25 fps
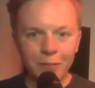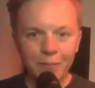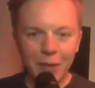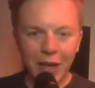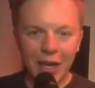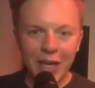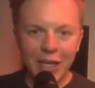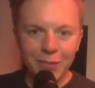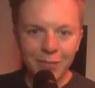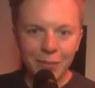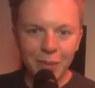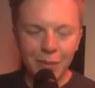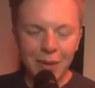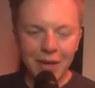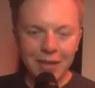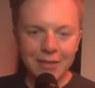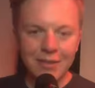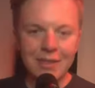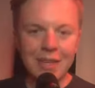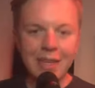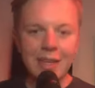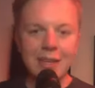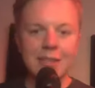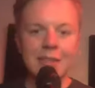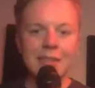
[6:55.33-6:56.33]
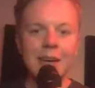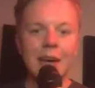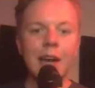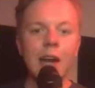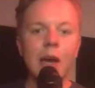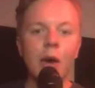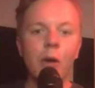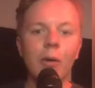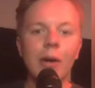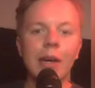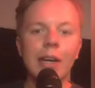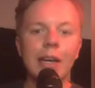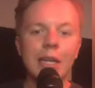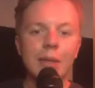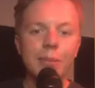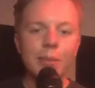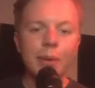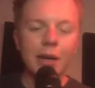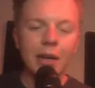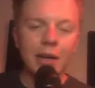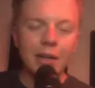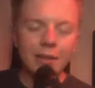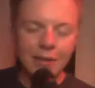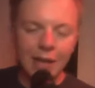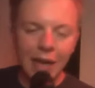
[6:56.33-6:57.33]
ich bin Max Settenthaler und liebe
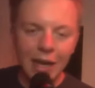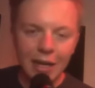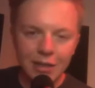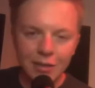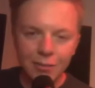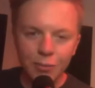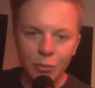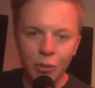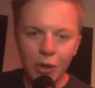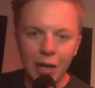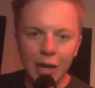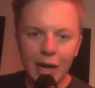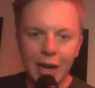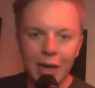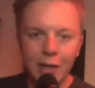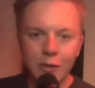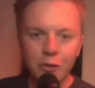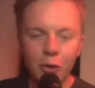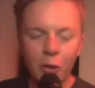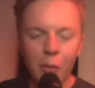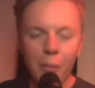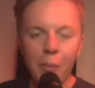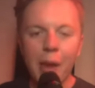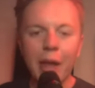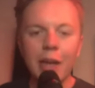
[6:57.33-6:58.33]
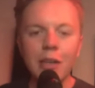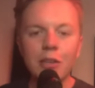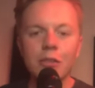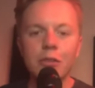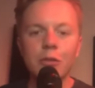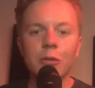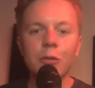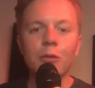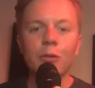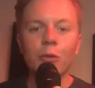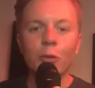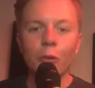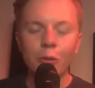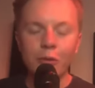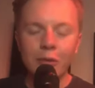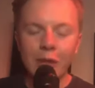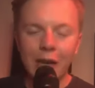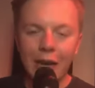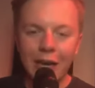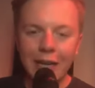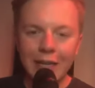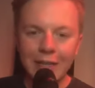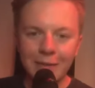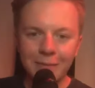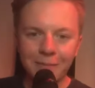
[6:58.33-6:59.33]
es, als Moderator Menschen zu
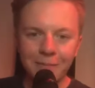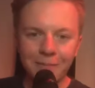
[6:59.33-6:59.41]
unterhalten.